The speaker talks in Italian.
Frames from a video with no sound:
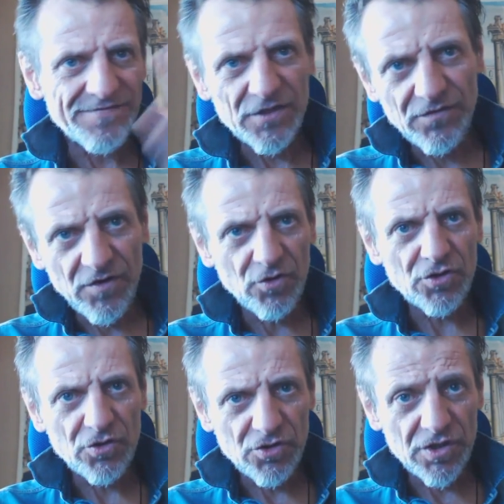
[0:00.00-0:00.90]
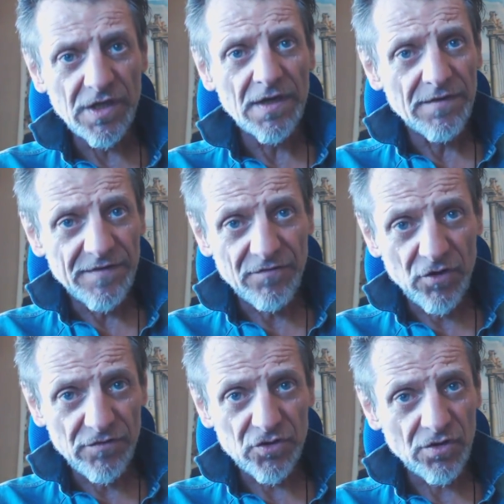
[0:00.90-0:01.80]
Video veloce così, vi
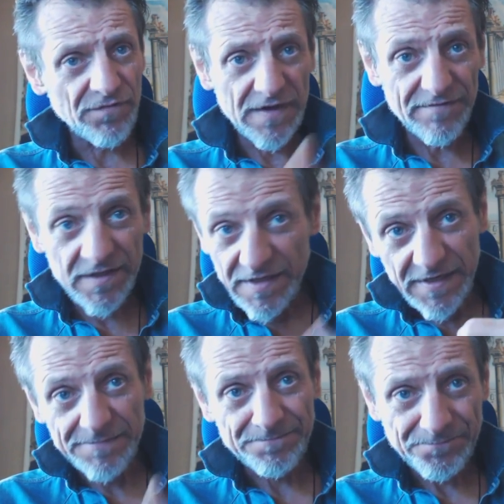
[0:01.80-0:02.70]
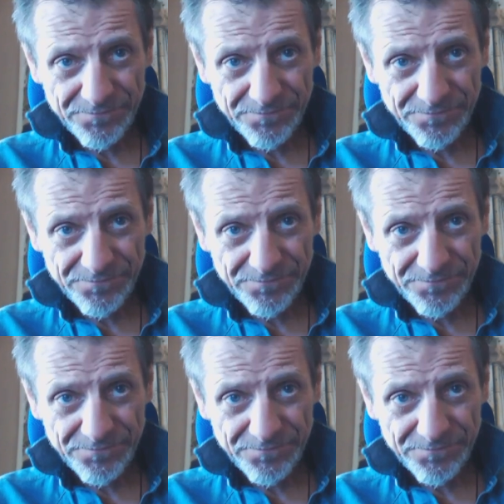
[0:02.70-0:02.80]
volevo solo far vedere